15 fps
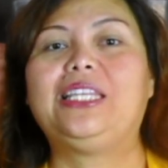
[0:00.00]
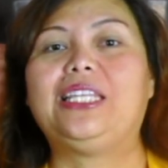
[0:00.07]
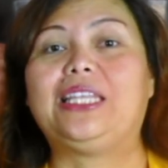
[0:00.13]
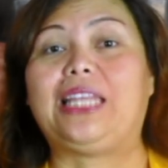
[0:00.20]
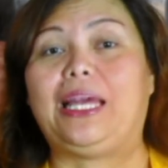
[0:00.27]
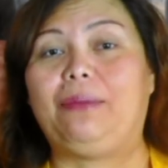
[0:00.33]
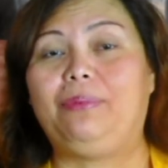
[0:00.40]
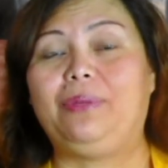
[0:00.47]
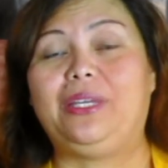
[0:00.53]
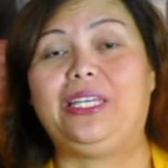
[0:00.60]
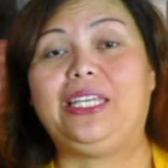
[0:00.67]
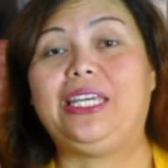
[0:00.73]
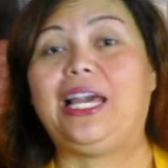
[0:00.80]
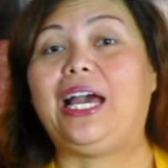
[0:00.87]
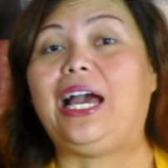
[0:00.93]

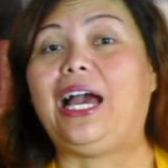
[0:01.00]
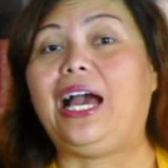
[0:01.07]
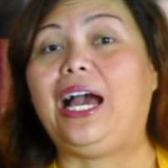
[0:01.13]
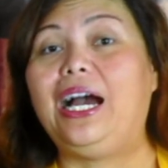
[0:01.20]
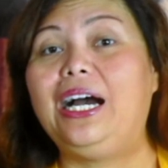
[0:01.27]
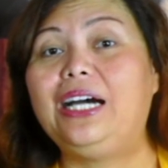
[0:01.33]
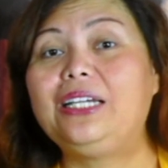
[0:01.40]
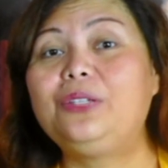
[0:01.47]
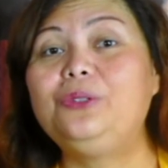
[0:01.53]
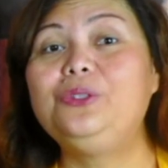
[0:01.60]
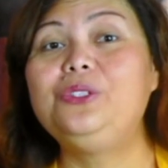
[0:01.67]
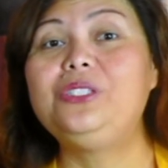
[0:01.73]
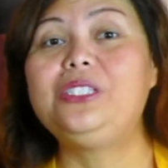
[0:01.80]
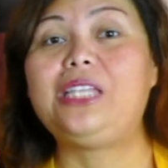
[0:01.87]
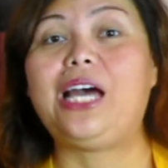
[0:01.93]
tetapi ia
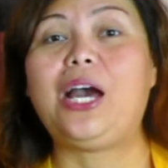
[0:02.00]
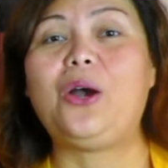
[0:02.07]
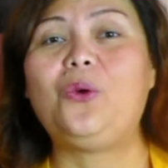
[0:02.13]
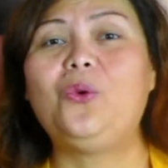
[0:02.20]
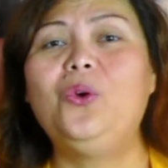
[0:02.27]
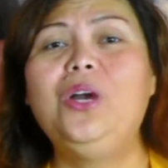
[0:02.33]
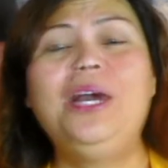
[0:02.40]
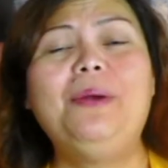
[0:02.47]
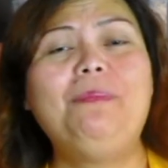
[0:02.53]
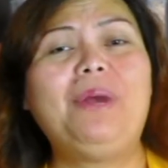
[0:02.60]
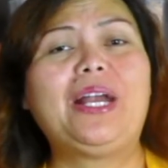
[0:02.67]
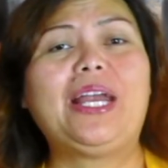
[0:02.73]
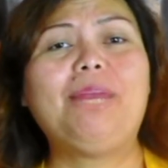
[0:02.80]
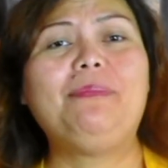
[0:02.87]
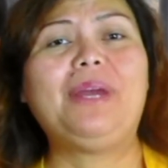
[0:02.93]
harus tahu
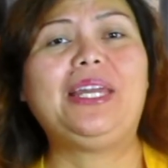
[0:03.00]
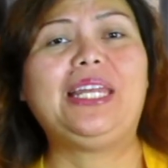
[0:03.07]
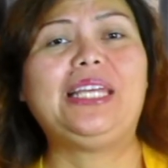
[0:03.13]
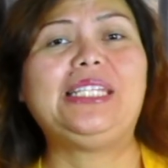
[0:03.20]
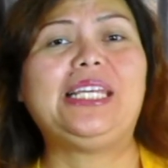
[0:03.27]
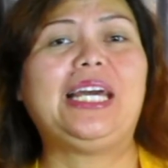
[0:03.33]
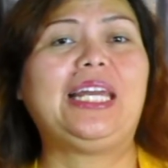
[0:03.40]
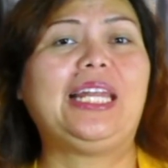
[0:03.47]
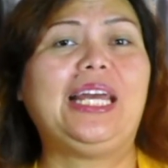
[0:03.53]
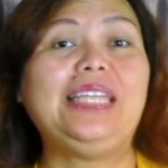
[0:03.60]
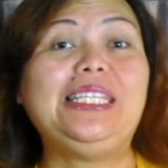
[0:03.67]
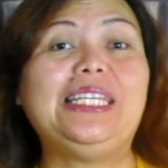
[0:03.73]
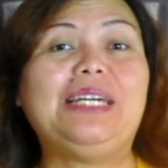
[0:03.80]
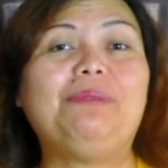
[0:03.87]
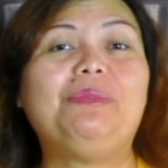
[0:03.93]
bagaimana
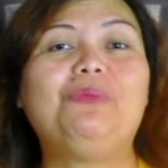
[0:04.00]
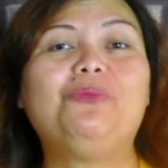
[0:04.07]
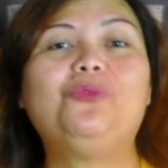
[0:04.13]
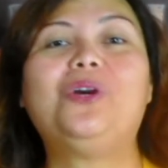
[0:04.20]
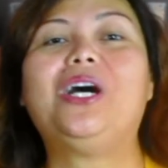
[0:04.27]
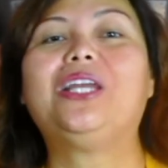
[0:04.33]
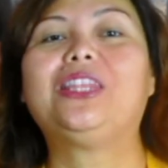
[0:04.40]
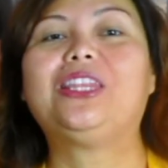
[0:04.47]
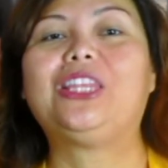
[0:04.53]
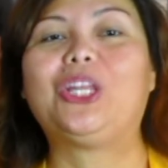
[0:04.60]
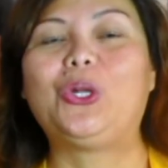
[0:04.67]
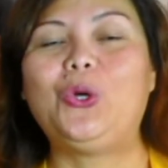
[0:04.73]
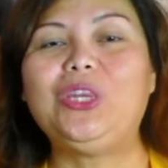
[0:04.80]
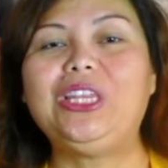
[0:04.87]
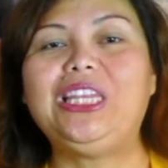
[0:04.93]
caranya membuat
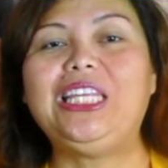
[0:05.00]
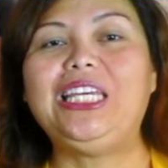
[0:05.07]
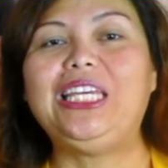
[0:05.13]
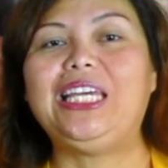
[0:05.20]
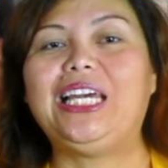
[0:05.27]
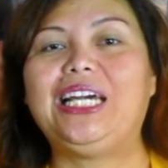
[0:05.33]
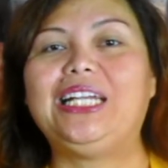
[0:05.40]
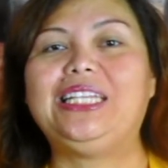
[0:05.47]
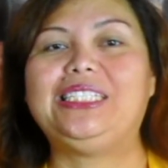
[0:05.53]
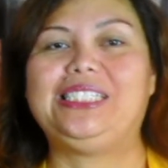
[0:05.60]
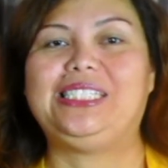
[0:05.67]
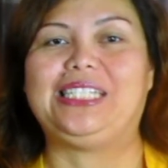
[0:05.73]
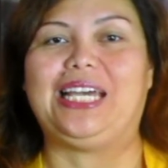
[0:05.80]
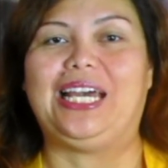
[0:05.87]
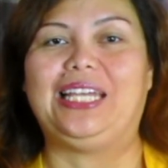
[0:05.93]
roti yang
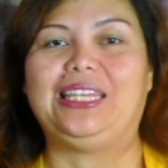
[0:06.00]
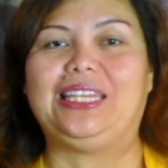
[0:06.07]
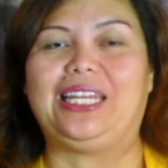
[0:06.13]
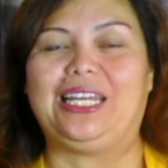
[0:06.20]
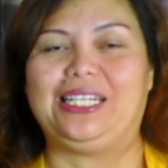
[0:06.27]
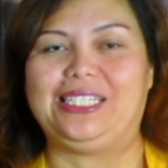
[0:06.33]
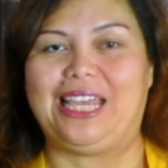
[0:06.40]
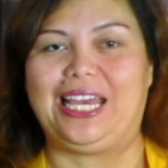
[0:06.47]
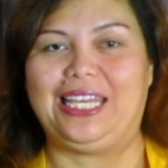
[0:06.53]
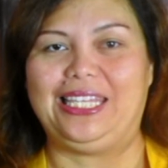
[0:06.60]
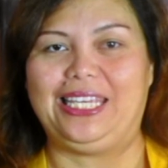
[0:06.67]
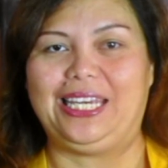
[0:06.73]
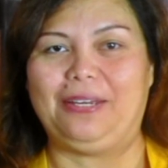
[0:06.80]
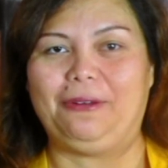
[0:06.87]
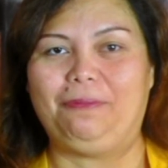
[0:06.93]
lesat
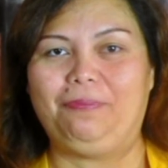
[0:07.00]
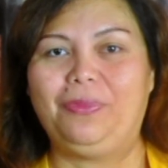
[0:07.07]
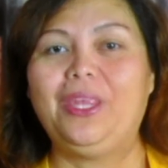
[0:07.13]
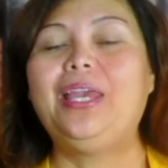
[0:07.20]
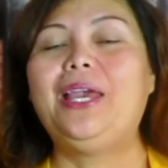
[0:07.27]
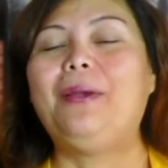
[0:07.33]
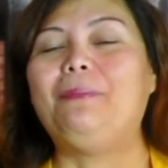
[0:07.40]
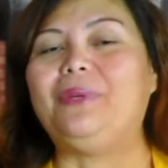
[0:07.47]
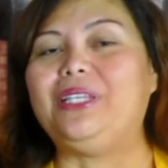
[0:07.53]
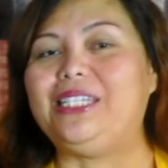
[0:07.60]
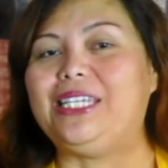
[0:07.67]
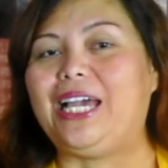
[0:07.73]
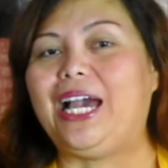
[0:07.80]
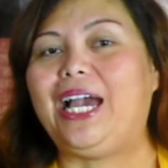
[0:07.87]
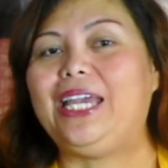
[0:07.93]
rasanya,
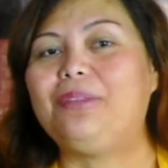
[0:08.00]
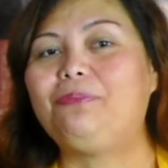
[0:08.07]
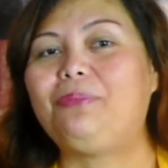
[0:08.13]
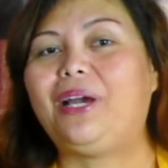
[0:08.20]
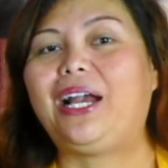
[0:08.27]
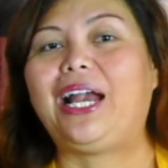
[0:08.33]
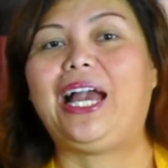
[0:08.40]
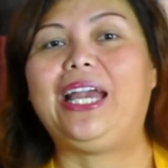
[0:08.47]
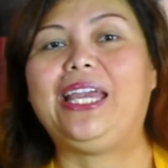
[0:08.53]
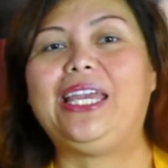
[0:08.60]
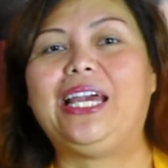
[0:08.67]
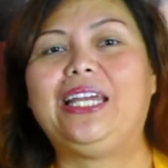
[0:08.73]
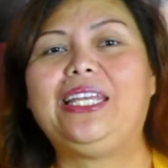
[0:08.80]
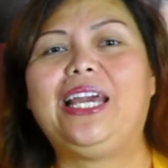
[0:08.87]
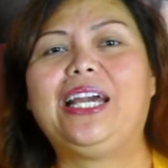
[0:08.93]
menjahit
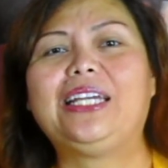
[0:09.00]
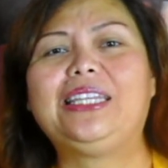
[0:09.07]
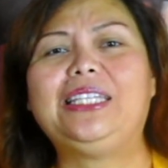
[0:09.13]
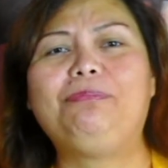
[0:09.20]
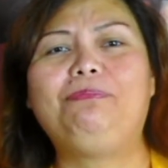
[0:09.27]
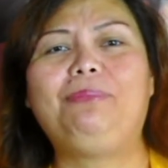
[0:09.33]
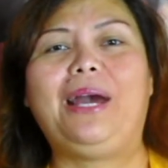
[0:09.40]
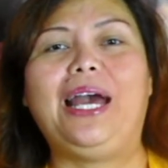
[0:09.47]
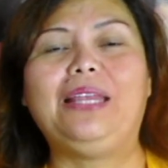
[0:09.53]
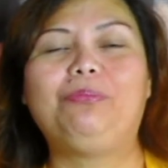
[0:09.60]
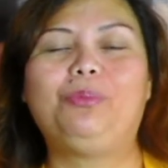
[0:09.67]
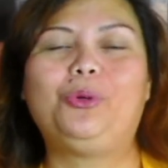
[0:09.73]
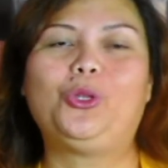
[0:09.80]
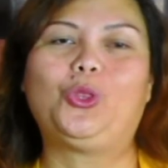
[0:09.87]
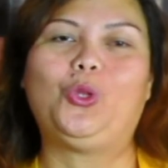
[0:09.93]
pakaian yang
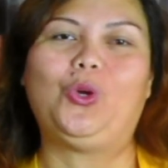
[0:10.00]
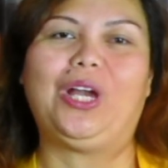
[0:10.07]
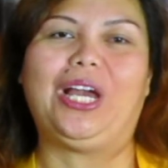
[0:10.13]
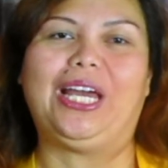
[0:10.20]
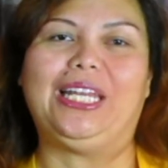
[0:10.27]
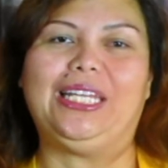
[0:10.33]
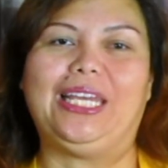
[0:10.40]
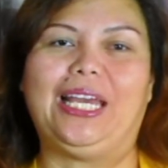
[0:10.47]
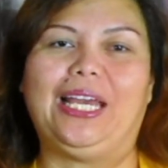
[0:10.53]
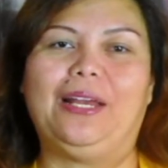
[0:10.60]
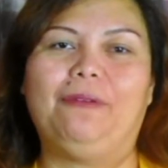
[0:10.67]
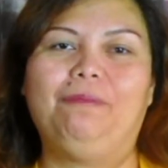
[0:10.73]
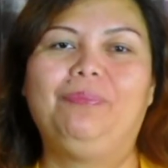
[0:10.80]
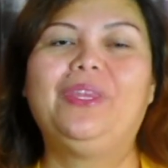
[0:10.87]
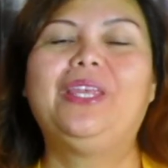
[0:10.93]
tepat
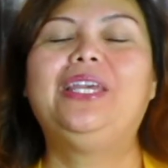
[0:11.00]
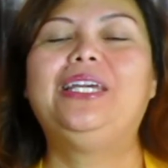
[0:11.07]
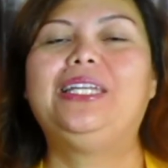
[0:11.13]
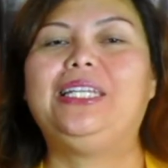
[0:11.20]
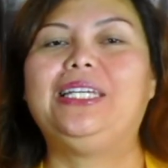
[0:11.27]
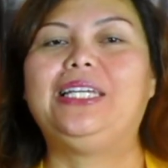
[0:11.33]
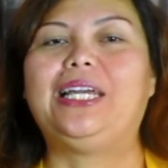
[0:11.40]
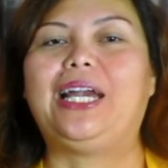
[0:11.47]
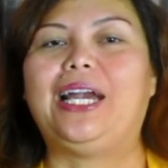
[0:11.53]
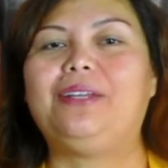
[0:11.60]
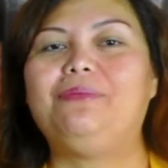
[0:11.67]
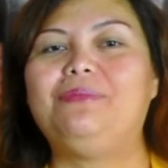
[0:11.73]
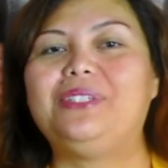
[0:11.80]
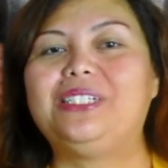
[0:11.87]
potongannya. Dengan